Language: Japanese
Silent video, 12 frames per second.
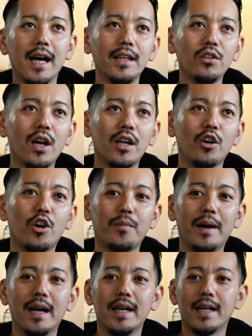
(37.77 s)
あとあのー、
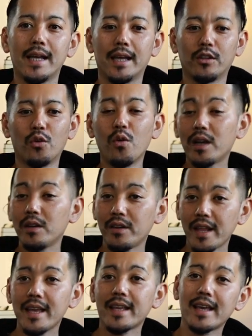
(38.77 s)
まあ、えっと、他の
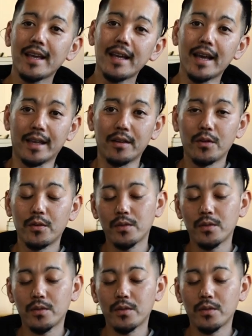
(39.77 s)
ね、県外、